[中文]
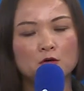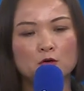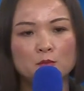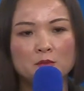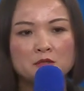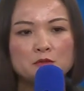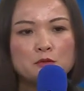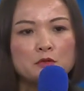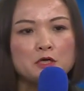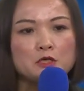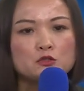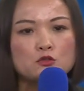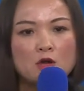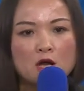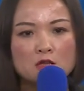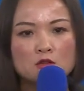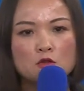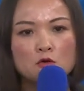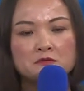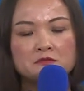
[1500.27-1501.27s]
我们对
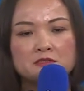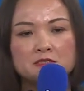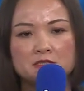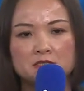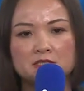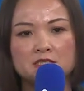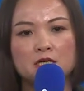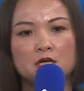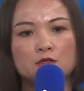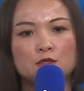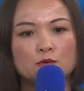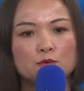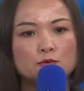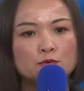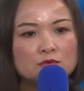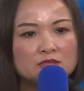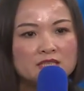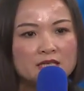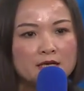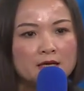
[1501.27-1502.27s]
传统直销的
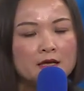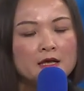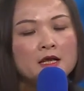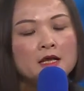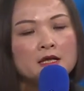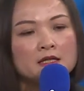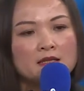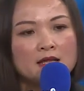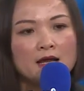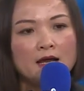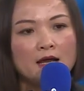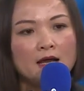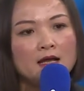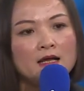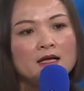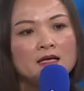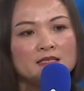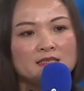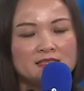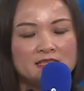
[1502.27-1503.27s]
误解。他
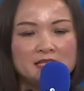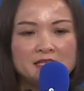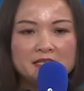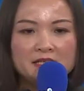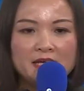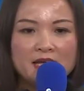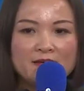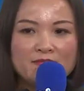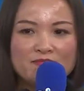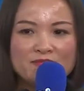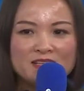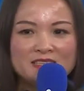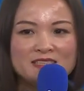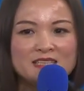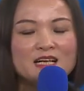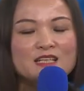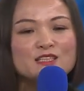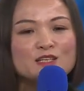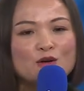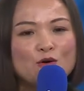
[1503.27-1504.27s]
今天
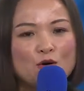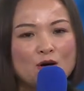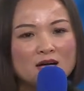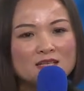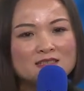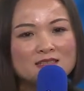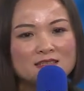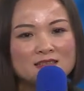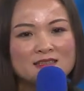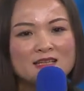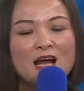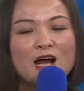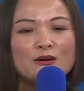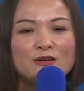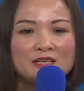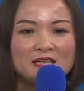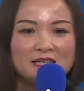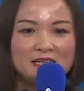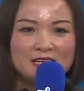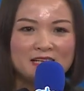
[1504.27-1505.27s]
选择华子套
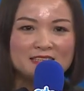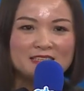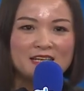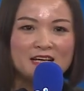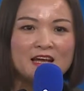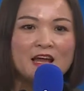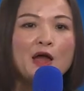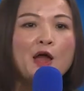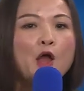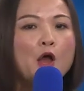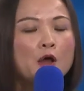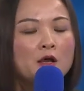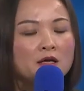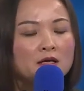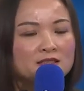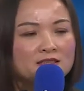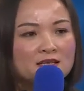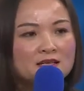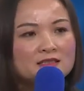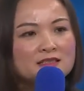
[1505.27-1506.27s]
你一点钱，
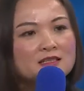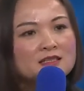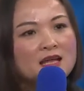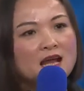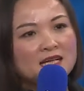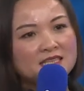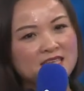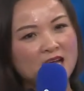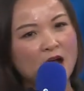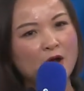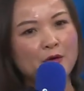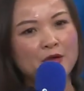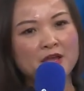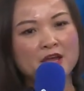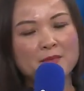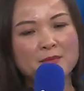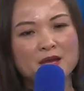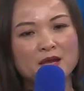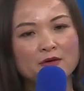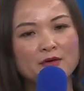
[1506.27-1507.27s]
甚至他加会
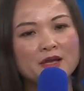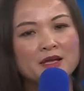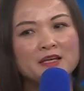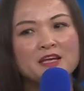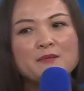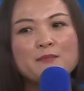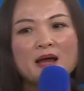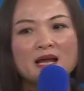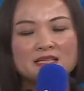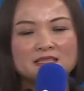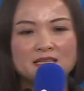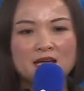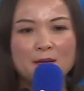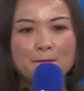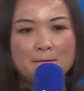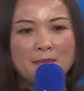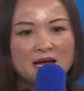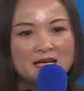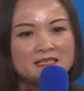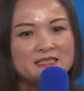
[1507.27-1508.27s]
员免费，你买
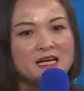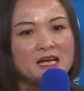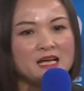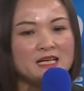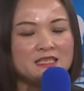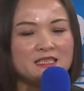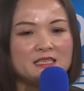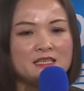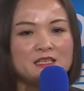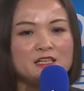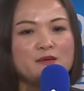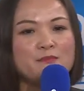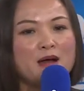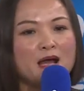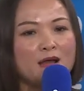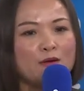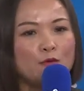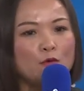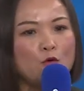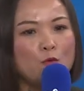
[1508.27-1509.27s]
三百，下一次你
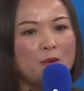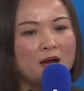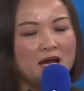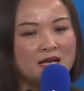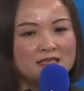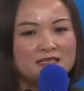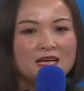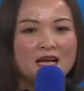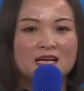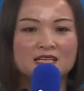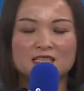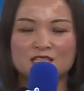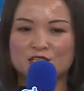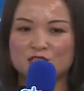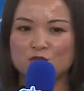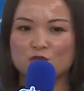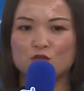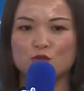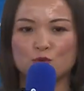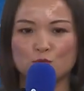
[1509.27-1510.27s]
买五百，下一次
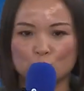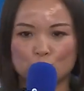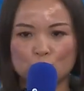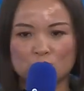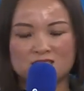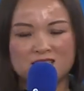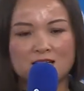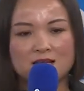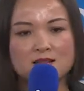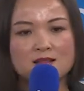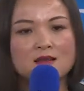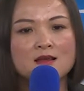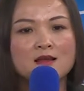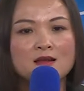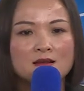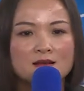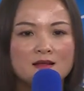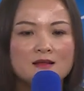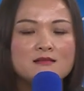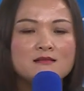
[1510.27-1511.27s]
就是五千，
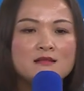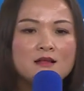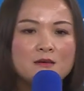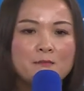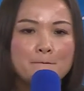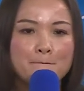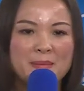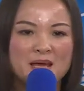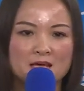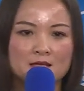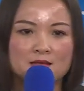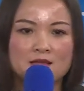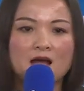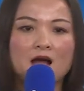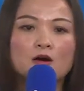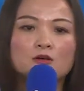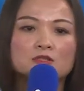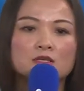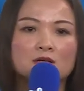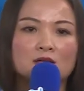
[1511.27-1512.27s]
人人被
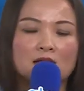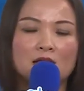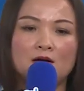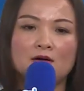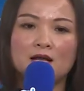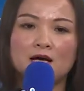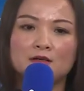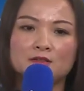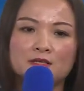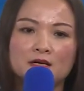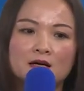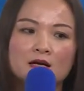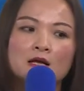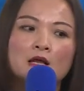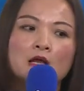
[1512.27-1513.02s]
套得牢牢的。